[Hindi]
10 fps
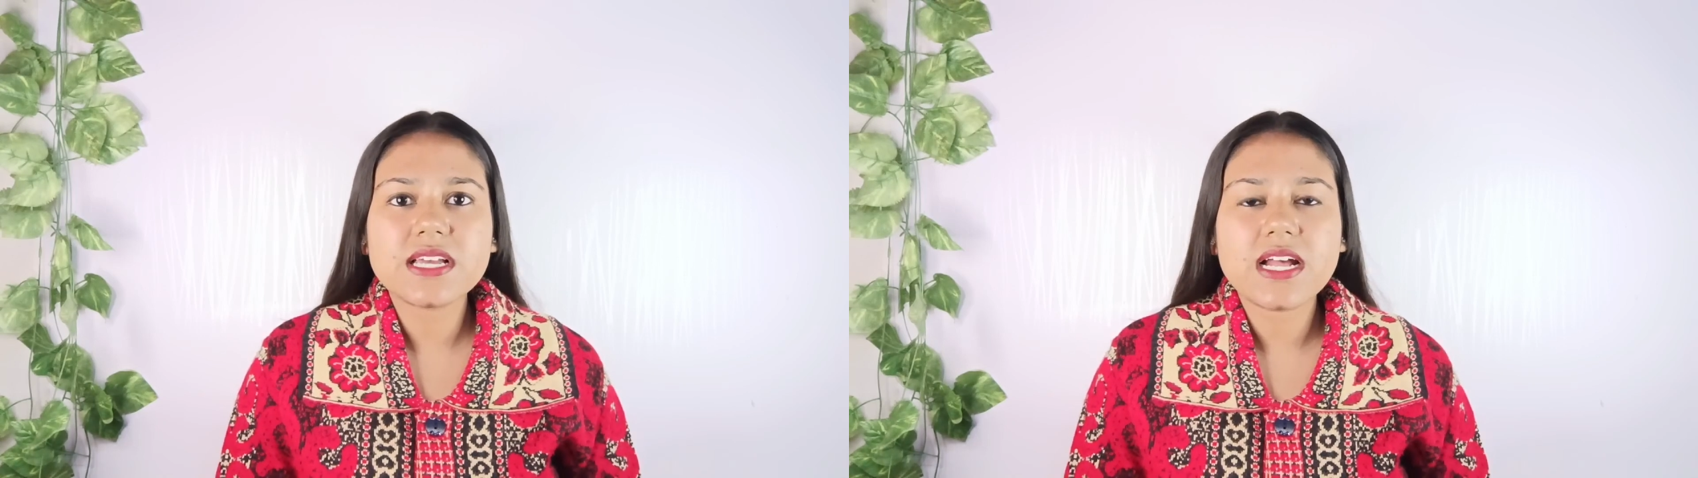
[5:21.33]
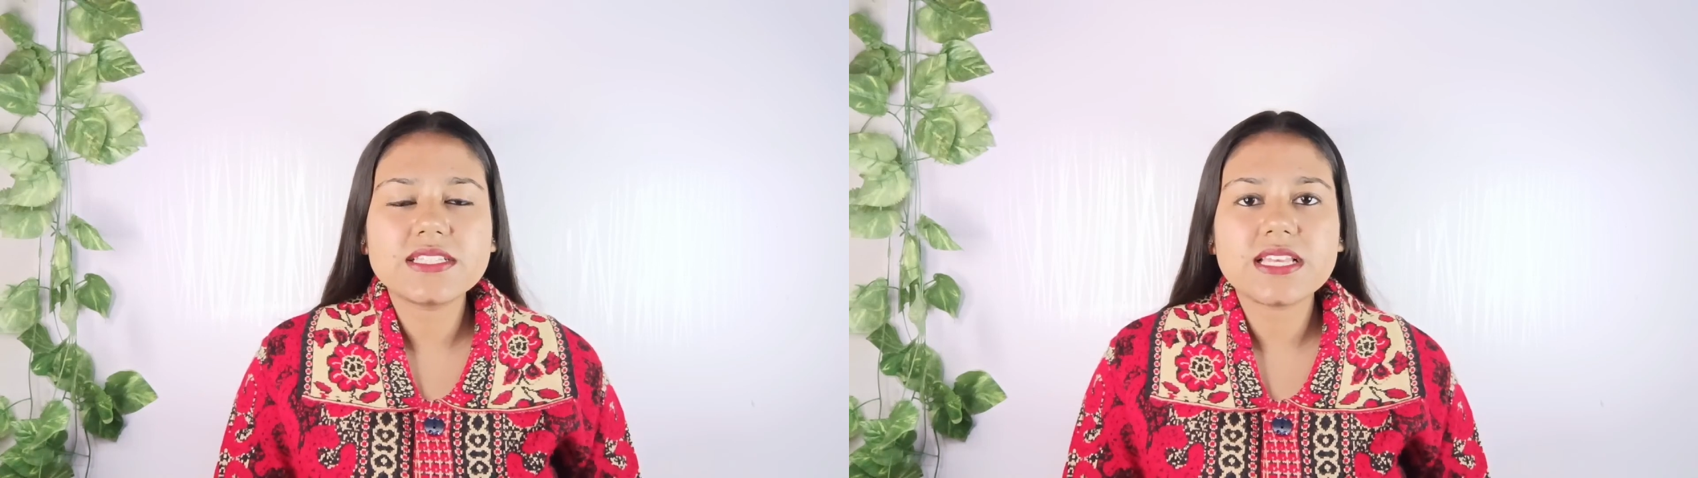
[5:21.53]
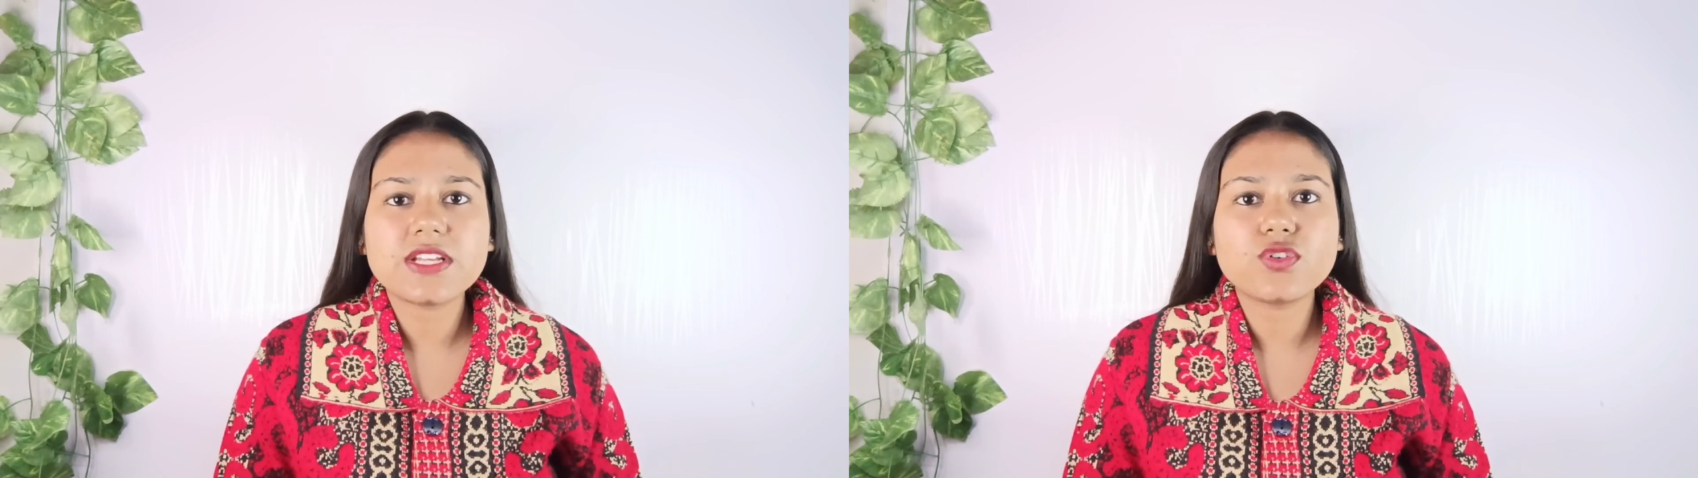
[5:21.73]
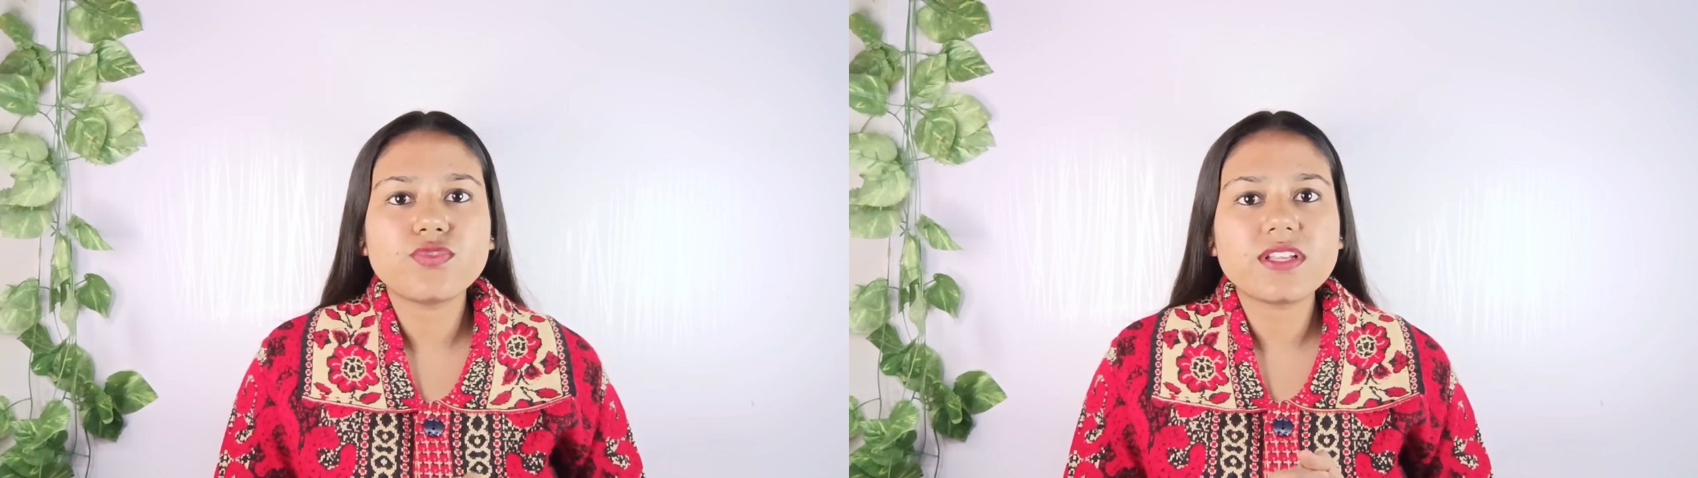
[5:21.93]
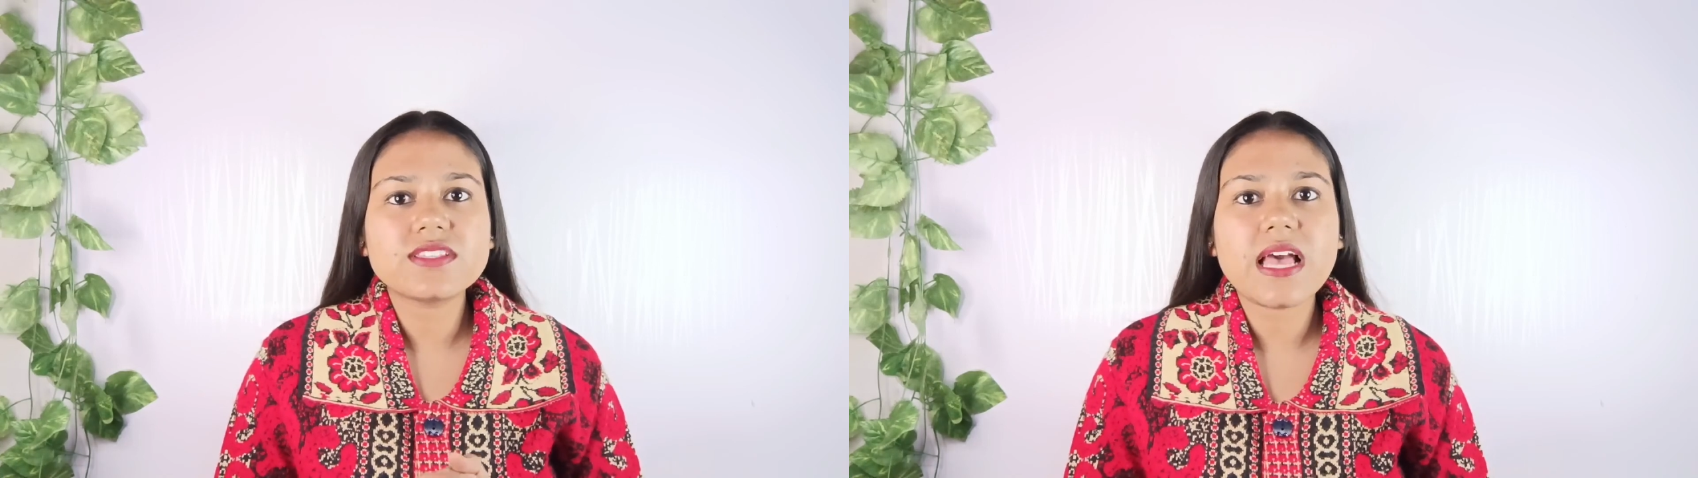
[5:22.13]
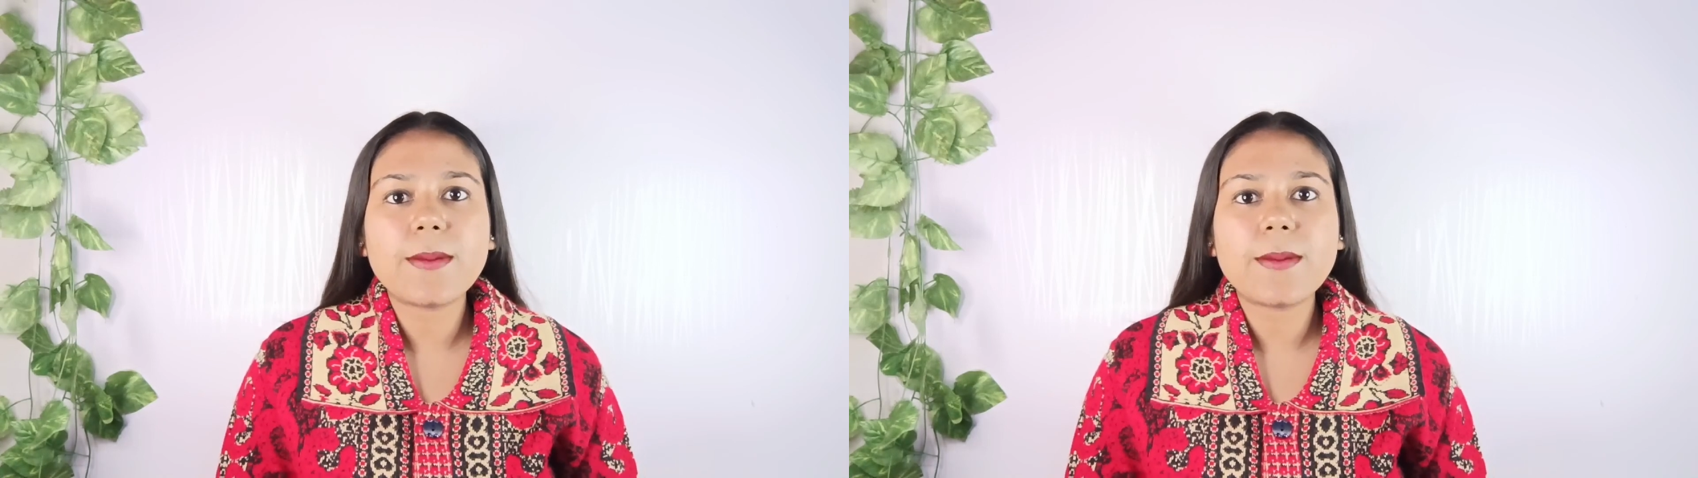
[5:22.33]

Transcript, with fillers: कास है तो फ्रेंड्स